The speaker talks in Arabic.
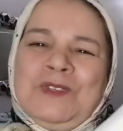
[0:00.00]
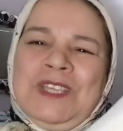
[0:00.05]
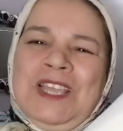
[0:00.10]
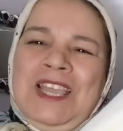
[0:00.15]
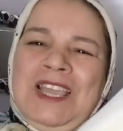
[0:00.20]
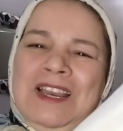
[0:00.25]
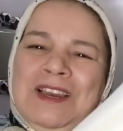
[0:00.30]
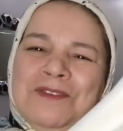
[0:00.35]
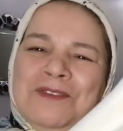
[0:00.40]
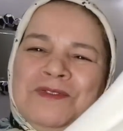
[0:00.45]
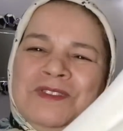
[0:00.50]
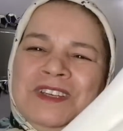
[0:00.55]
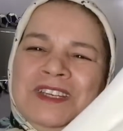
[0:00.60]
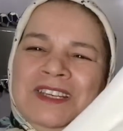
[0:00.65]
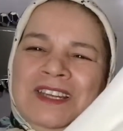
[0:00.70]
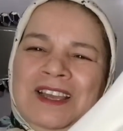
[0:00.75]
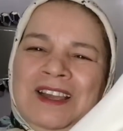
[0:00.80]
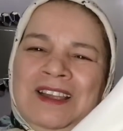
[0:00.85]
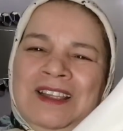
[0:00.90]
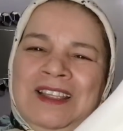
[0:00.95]
غزاله
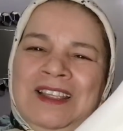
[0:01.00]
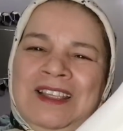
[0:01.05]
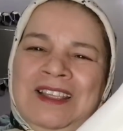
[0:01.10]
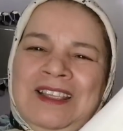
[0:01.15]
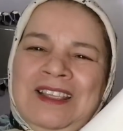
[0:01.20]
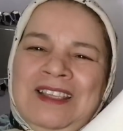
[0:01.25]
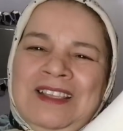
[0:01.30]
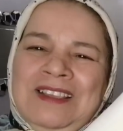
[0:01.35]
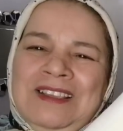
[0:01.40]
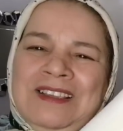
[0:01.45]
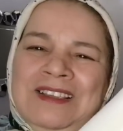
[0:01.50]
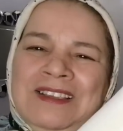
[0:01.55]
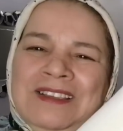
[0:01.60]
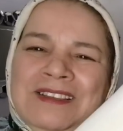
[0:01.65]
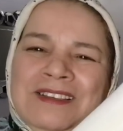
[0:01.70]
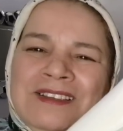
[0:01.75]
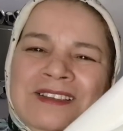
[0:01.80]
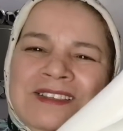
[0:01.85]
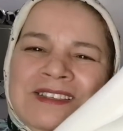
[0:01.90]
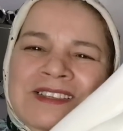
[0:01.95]
فنه
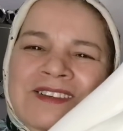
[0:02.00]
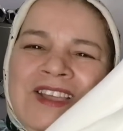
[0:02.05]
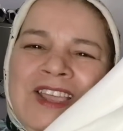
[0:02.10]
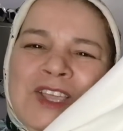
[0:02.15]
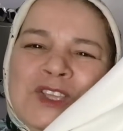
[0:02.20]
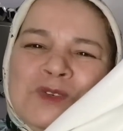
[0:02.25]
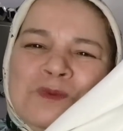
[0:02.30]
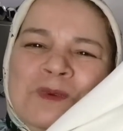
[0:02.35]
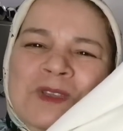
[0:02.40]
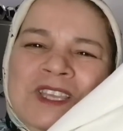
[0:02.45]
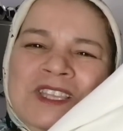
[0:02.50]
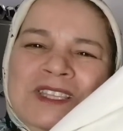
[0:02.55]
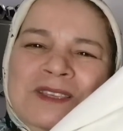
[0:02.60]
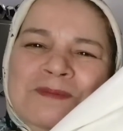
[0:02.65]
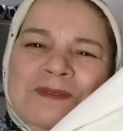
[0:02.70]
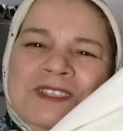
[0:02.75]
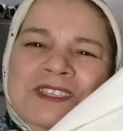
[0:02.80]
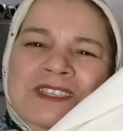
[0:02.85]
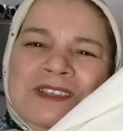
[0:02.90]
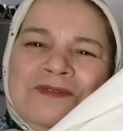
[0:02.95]
صراحه عجباتني
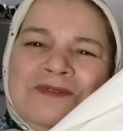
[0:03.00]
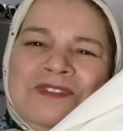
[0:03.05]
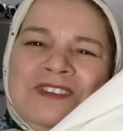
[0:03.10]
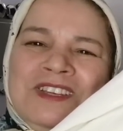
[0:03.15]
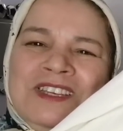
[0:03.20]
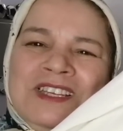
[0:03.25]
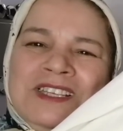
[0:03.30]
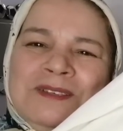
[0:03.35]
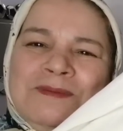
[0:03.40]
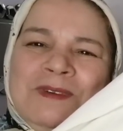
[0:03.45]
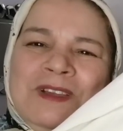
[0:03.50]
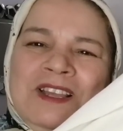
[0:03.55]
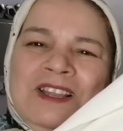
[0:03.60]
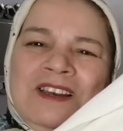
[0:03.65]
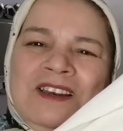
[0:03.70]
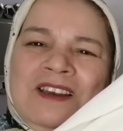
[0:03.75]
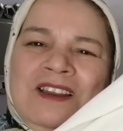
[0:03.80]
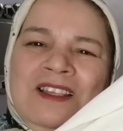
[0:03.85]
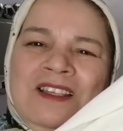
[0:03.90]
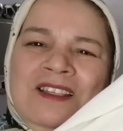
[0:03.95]
بزاف فنه تبارك
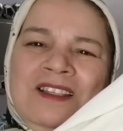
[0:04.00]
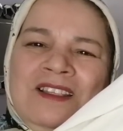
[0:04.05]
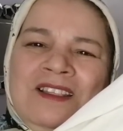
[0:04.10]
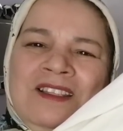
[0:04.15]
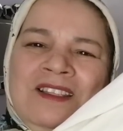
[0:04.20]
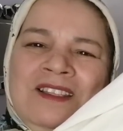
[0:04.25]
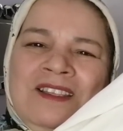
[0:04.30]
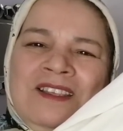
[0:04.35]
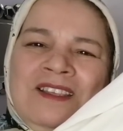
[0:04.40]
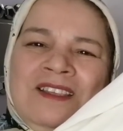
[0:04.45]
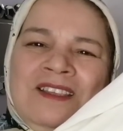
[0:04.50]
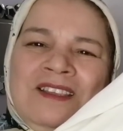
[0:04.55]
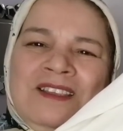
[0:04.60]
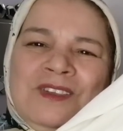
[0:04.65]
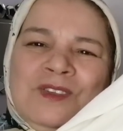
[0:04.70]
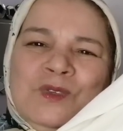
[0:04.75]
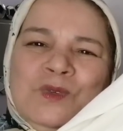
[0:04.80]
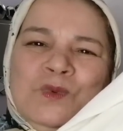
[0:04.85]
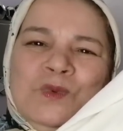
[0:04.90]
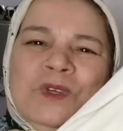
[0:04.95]
الله
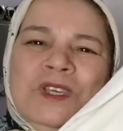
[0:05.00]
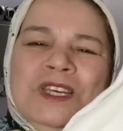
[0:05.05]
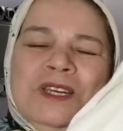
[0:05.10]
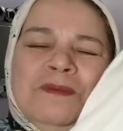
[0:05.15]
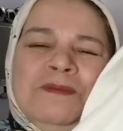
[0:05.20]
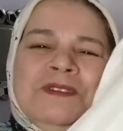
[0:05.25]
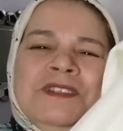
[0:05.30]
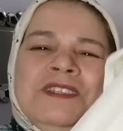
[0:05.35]
زوينه